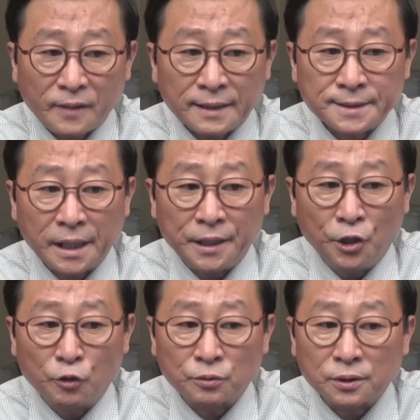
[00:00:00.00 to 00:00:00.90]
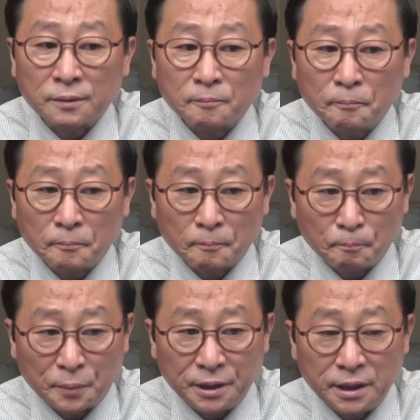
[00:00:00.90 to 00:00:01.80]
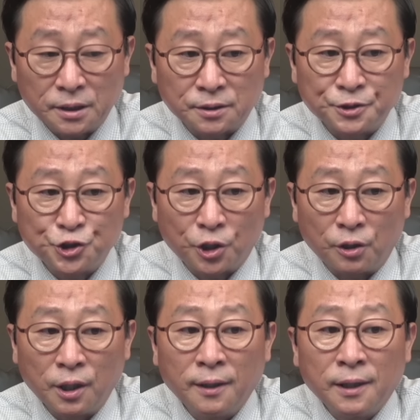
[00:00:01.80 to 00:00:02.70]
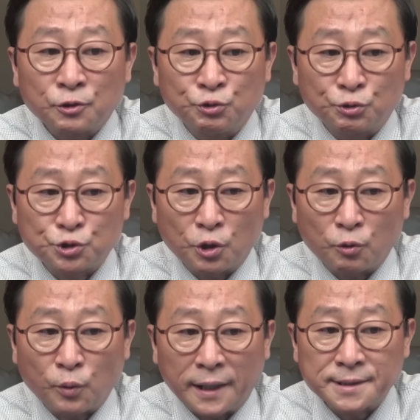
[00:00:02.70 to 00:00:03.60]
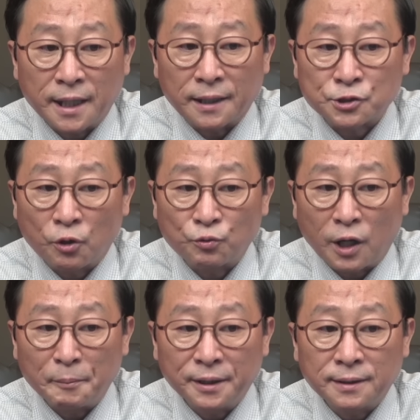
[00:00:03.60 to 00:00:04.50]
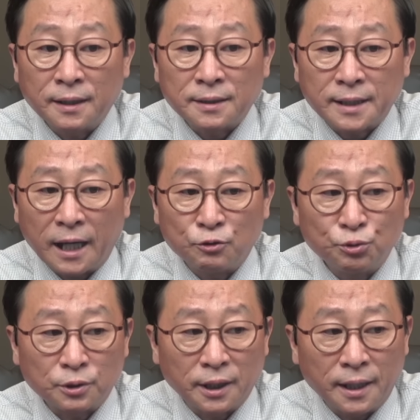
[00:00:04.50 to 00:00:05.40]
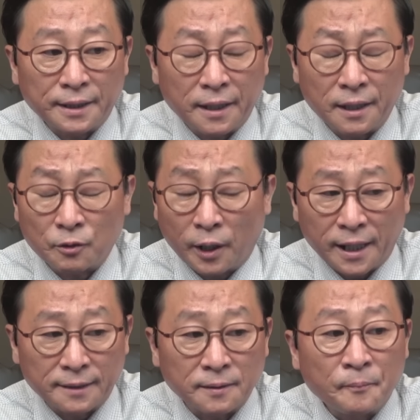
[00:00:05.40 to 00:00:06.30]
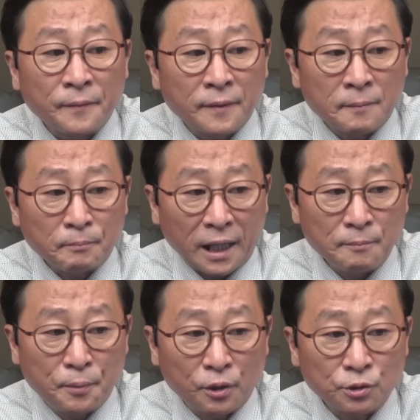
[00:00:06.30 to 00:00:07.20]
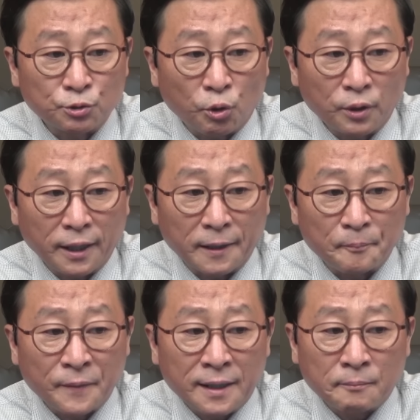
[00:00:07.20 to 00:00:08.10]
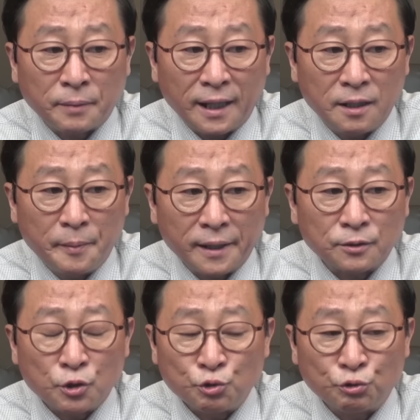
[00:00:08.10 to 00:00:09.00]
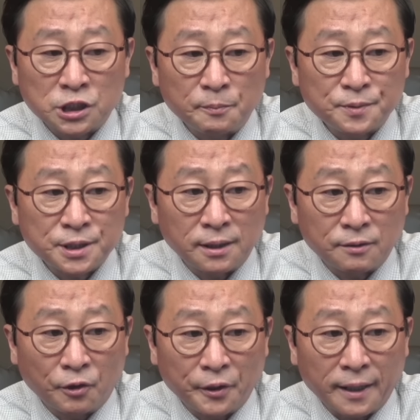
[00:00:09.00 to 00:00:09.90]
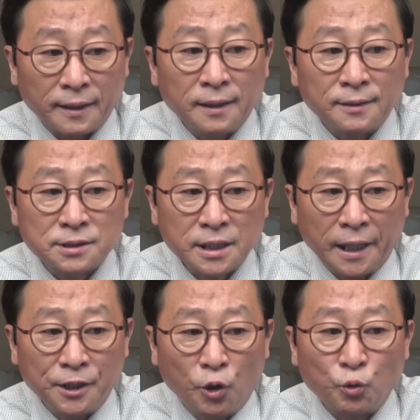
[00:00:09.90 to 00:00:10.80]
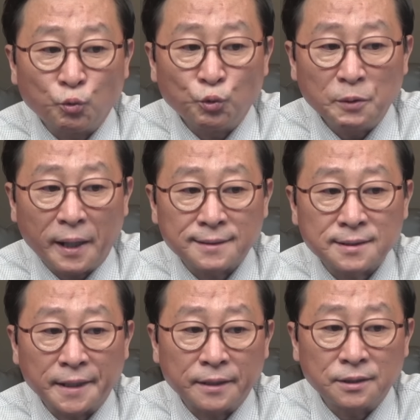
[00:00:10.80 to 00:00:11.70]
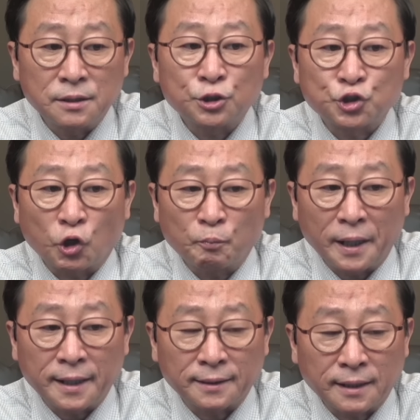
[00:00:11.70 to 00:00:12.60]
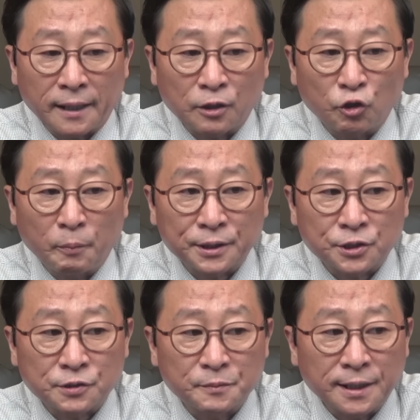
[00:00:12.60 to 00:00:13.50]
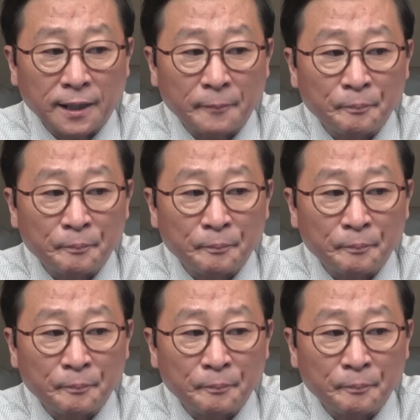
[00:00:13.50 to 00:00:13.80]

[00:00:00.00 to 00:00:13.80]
채용 비리 근절 국정과제 성과 및 향후 계획에 관한 발표를 통해 867건의 채용 위반 사례를 적발했다라고 밝혔습니다.